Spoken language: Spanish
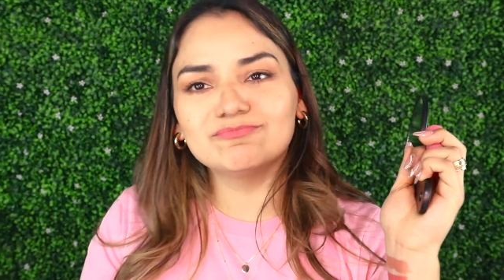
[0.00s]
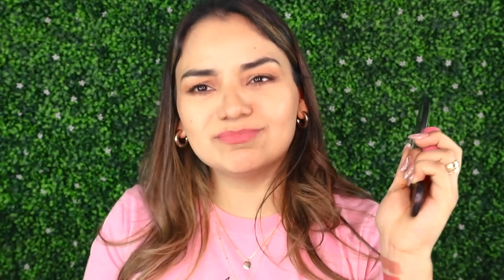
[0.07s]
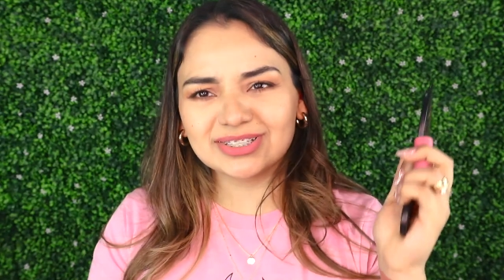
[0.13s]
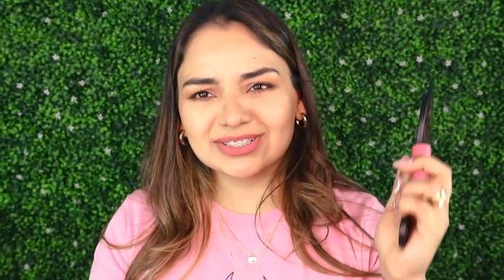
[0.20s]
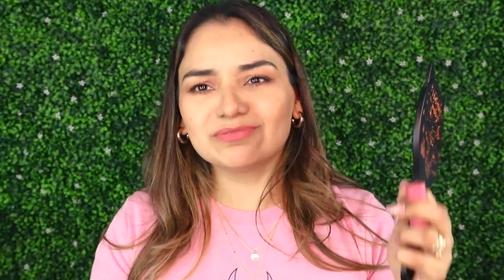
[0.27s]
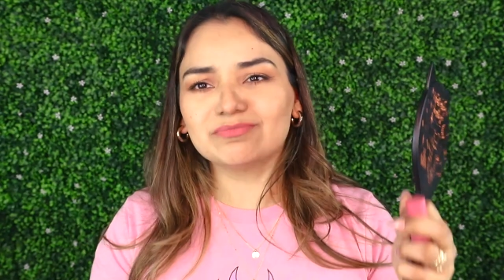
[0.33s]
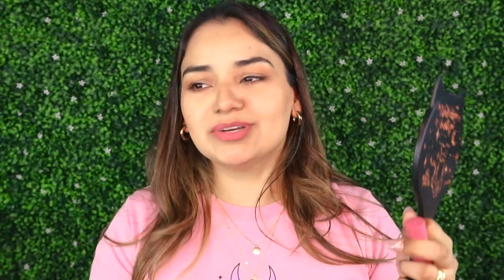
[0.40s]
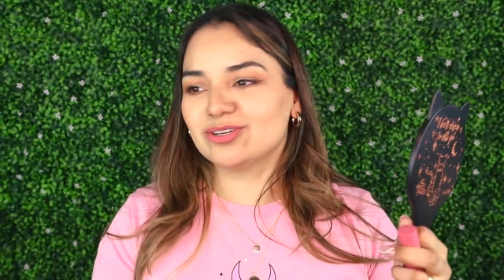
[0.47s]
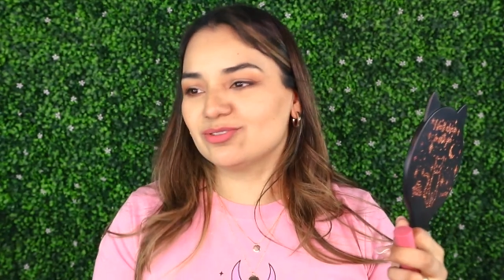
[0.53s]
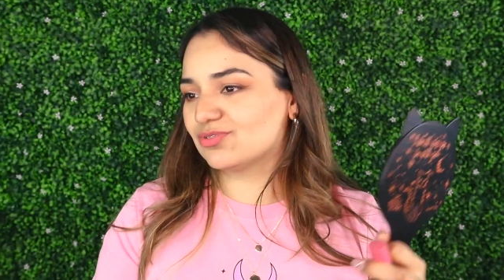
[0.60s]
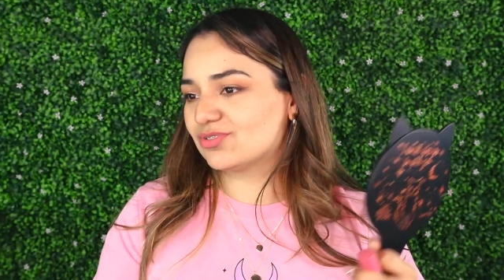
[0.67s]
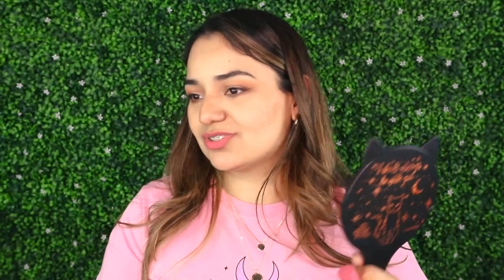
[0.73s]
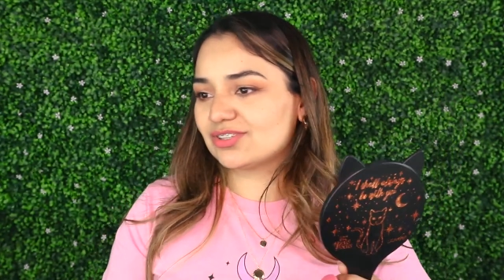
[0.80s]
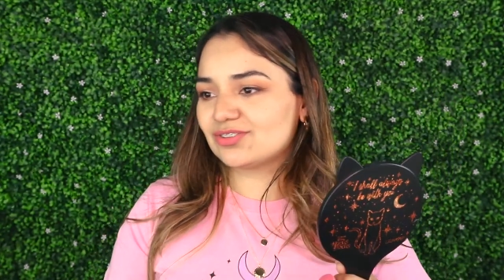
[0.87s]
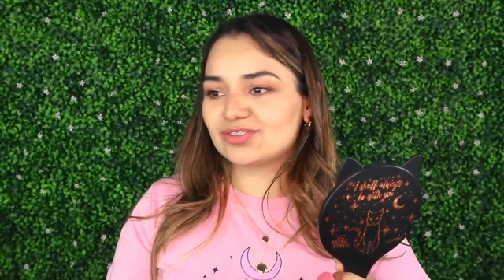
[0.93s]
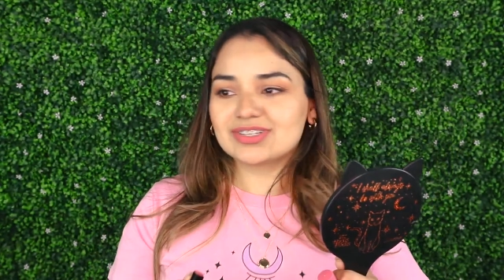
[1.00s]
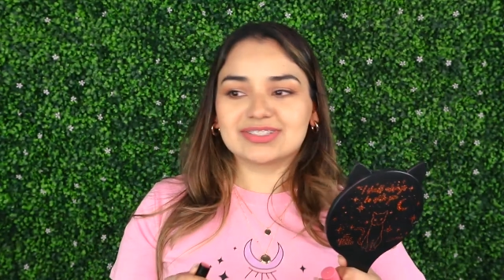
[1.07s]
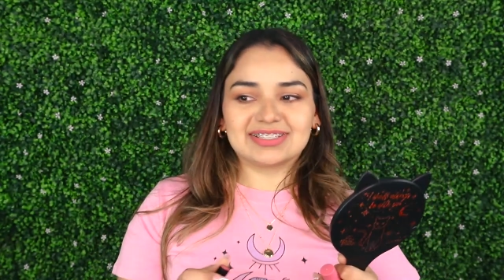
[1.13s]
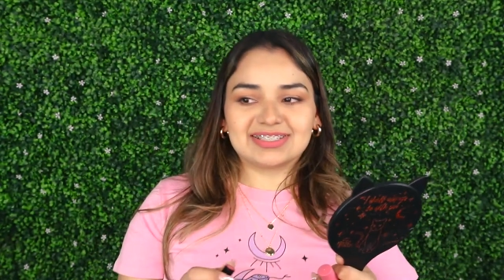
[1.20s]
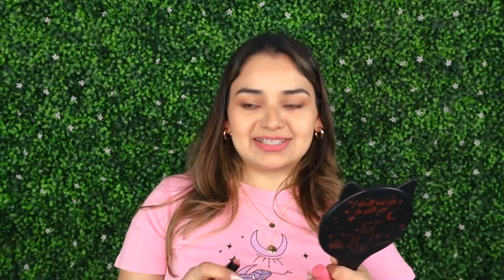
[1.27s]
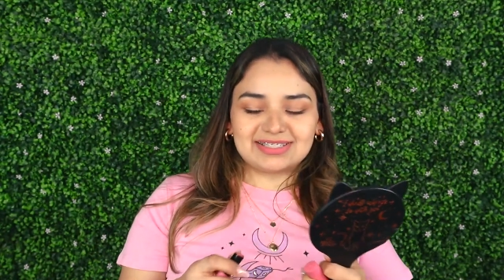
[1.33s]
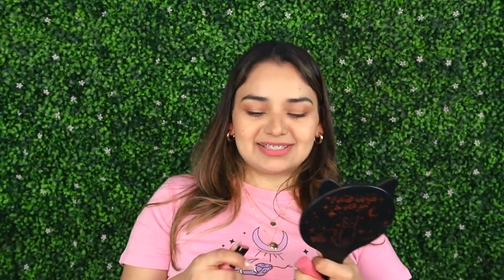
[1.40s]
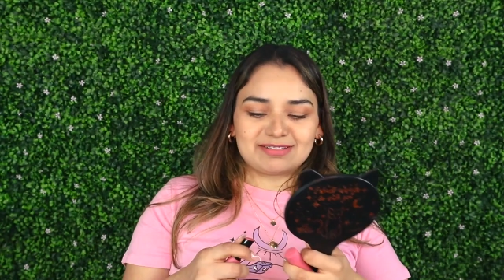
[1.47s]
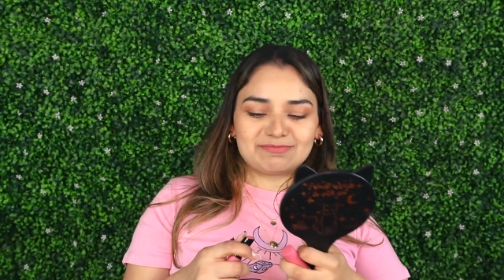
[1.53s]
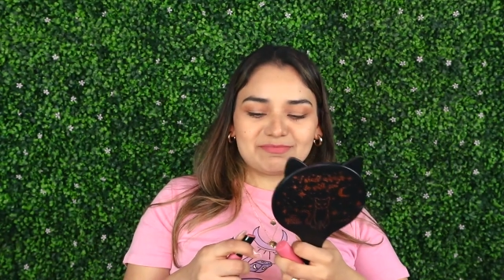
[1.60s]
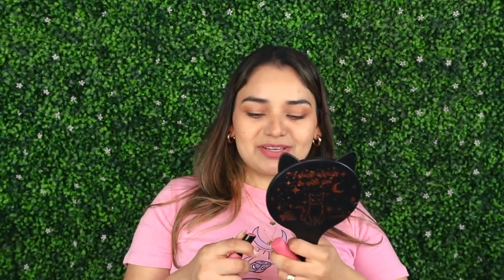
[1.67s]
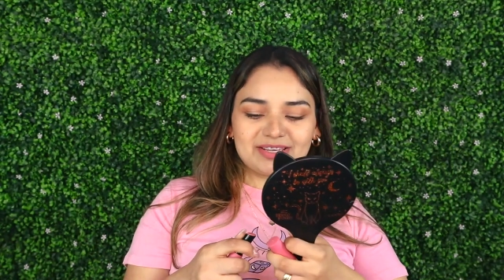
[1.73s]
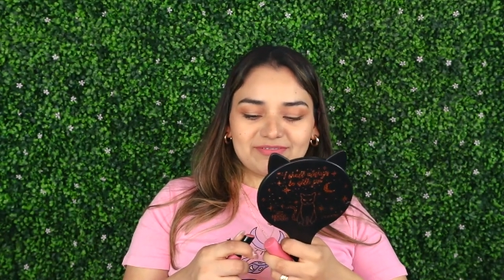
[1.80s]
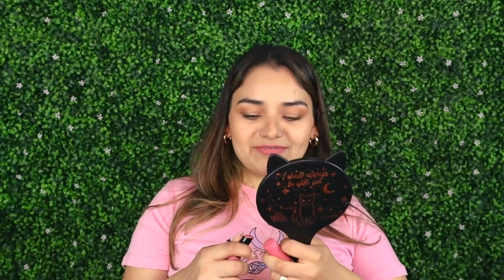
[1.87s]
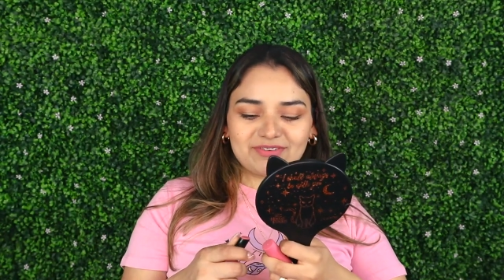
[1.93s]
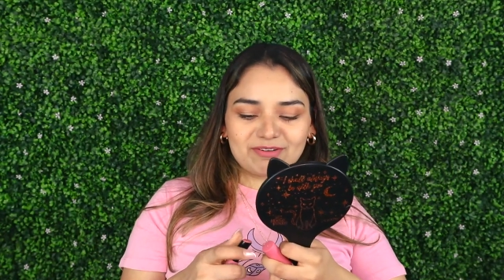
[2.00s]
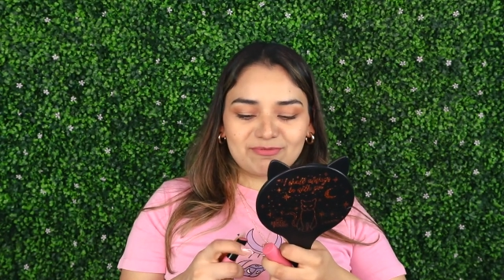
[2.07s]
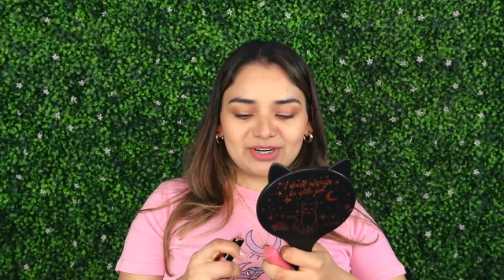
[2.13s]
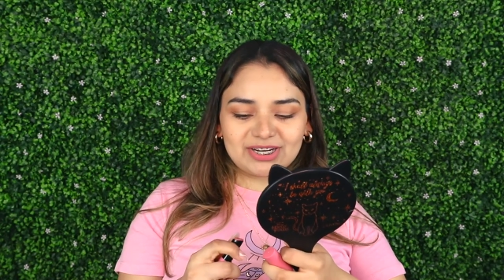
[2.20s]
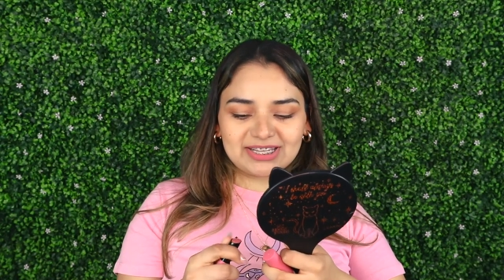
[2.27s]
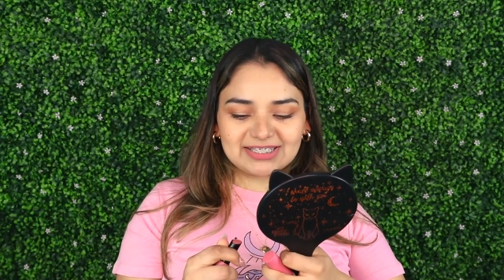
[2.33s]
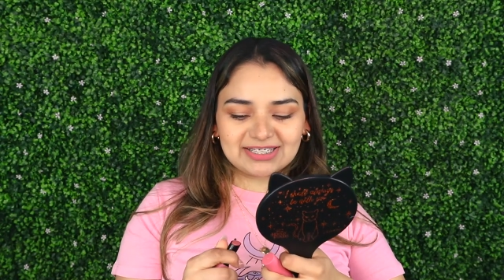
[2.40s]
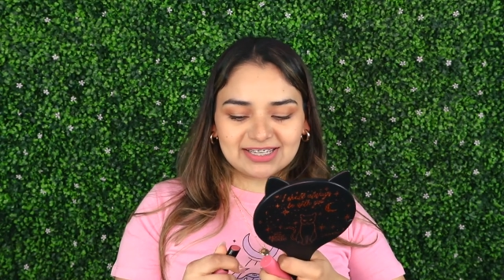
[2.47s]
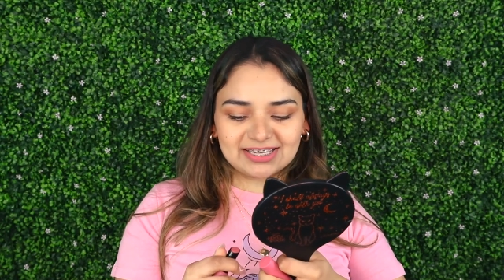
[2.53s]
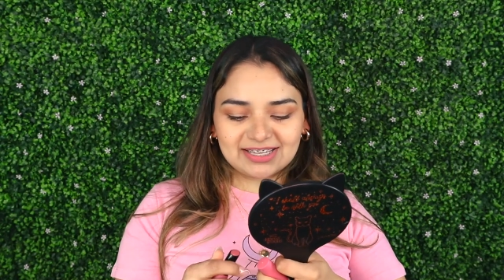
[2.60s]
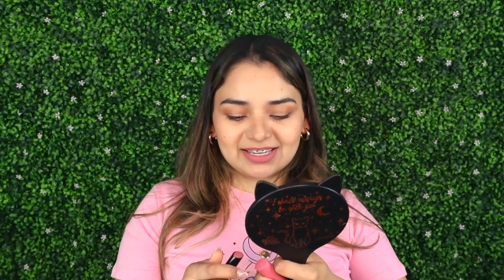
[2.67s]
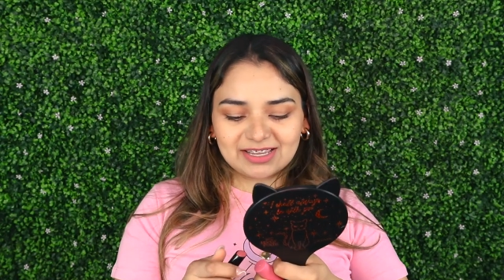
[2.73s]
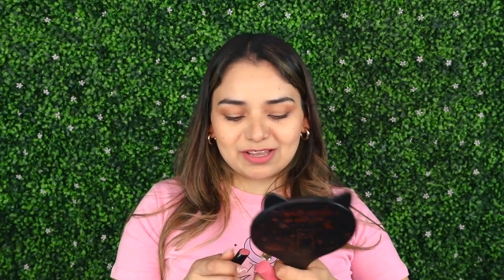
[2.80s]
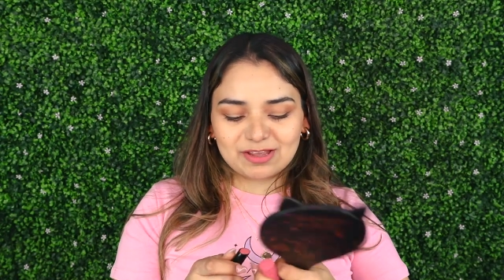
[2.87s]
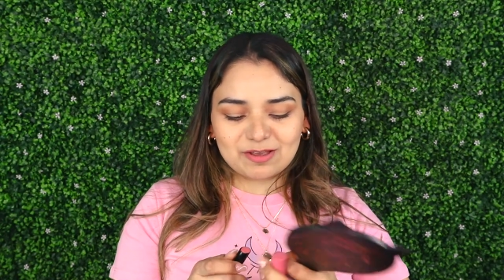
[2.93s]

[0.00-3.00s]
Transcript: más o menos. Siento que sí, sí me favorece.